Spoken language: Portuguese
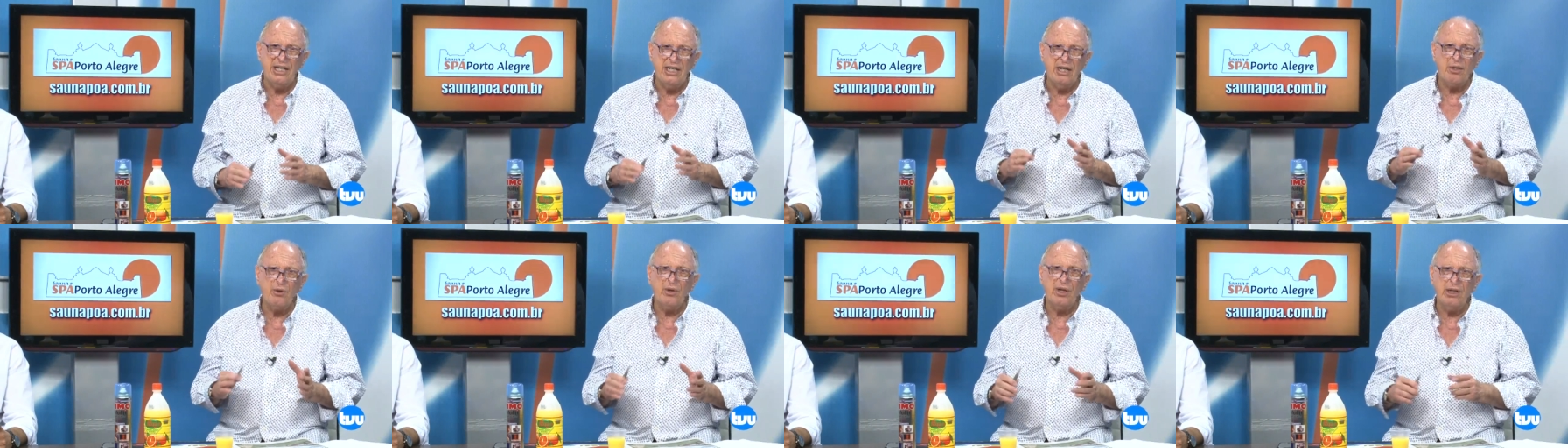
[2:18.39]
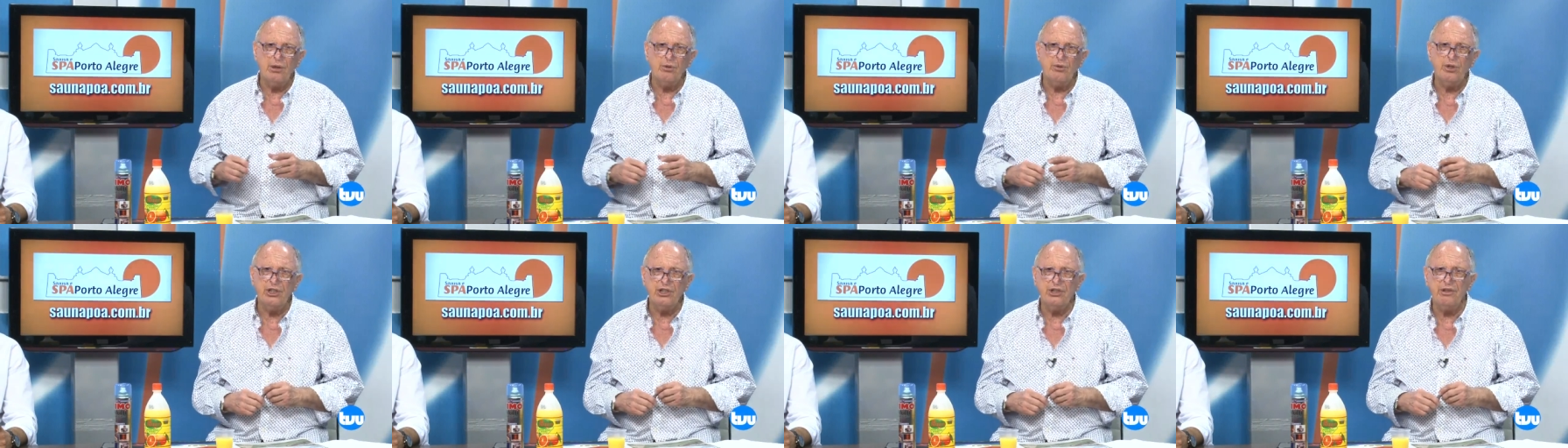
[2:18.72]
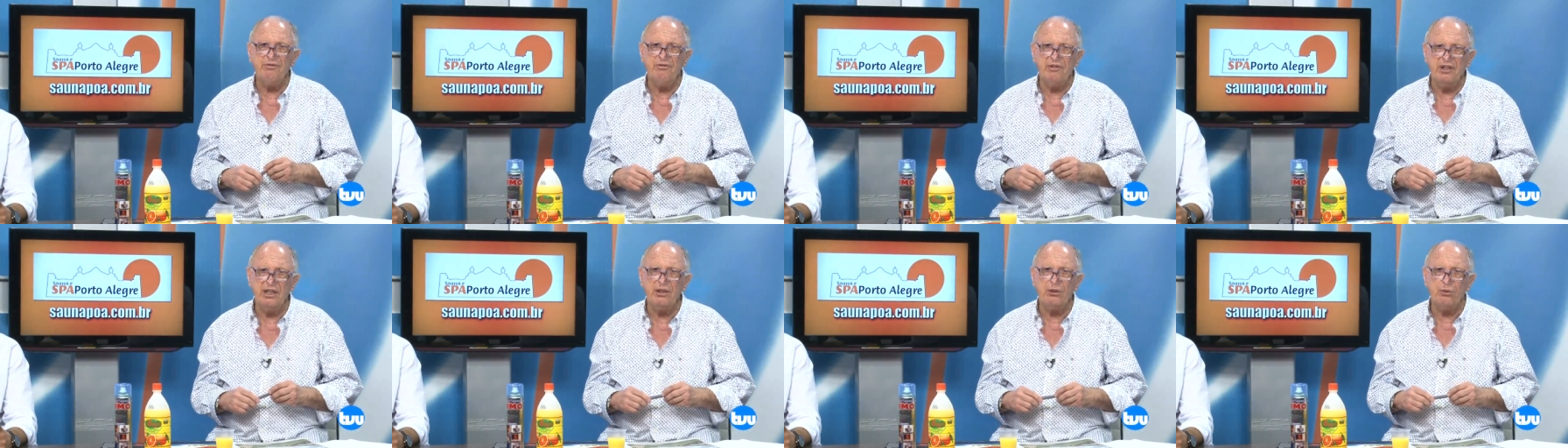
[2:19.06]
e agora à noite
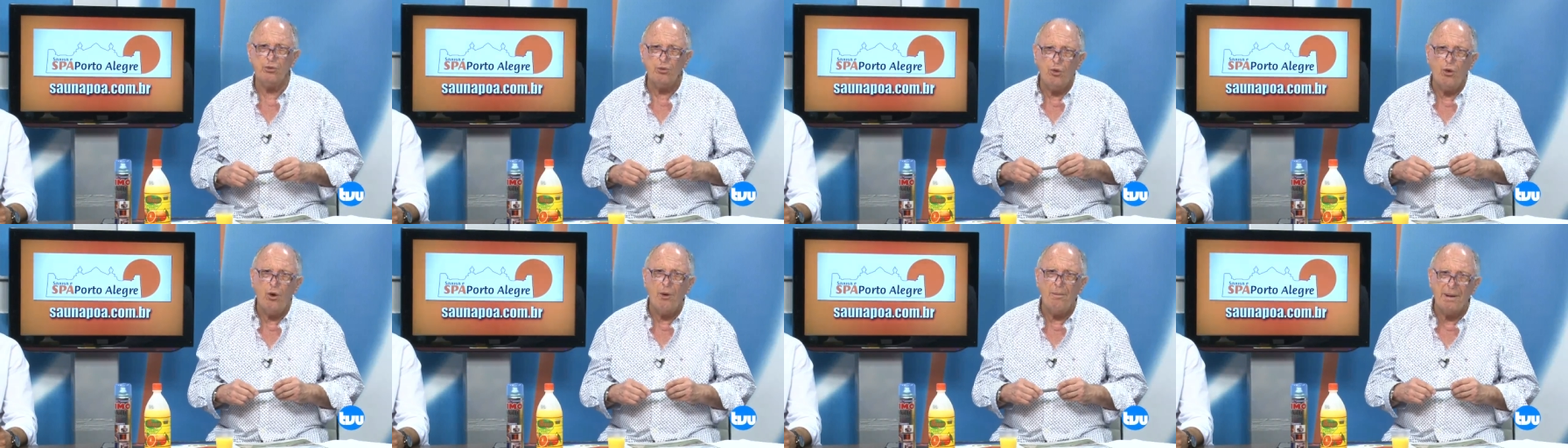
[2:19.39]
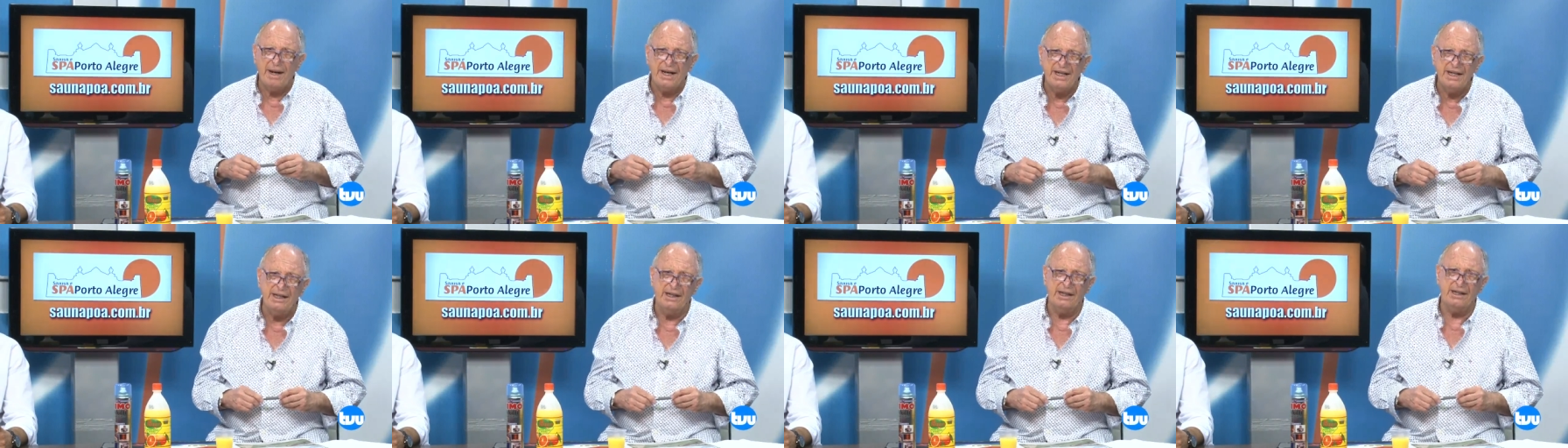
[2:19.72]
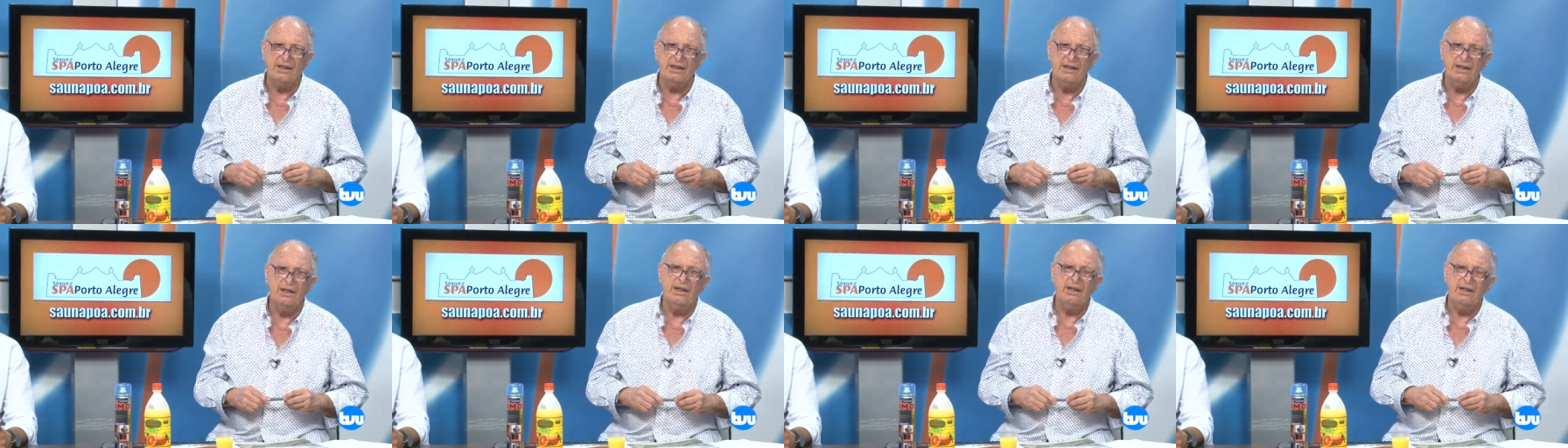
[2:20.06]
enfrentam o Bahia,
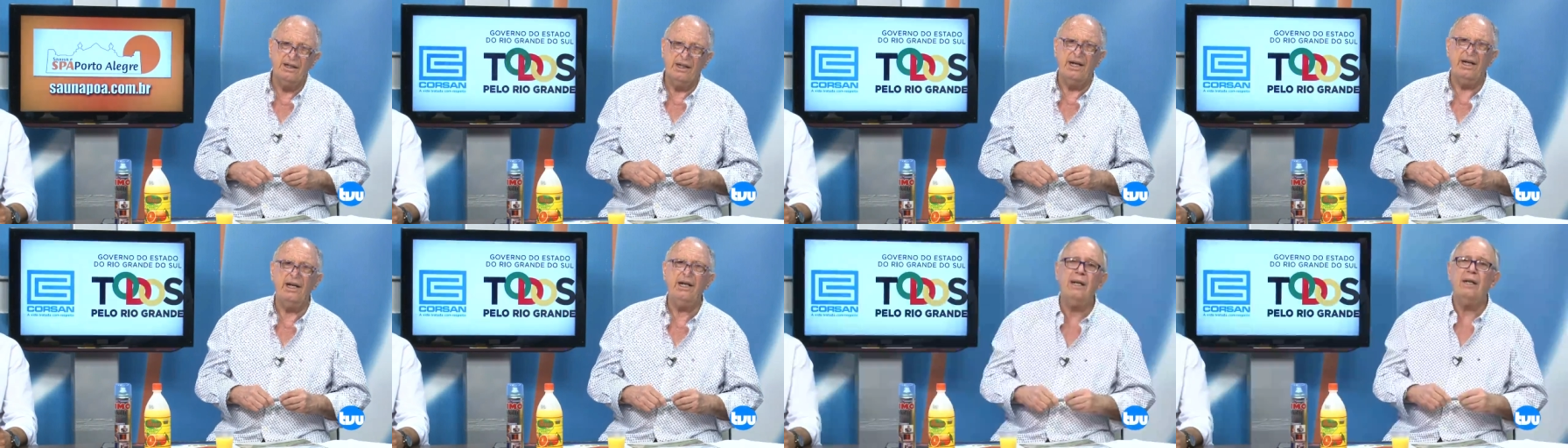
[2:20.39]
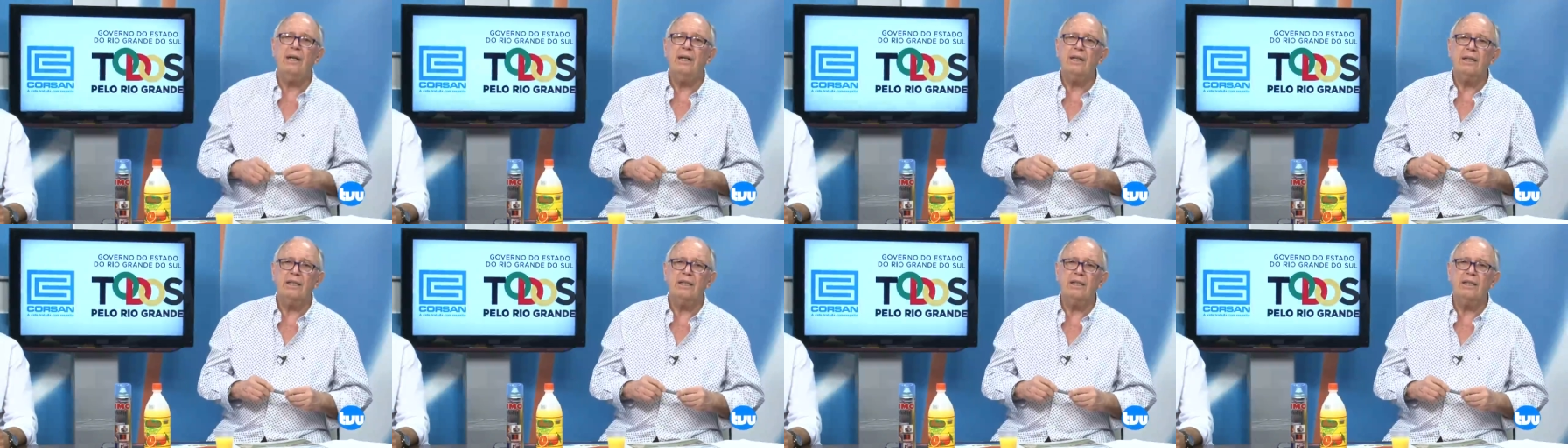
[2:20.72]
né?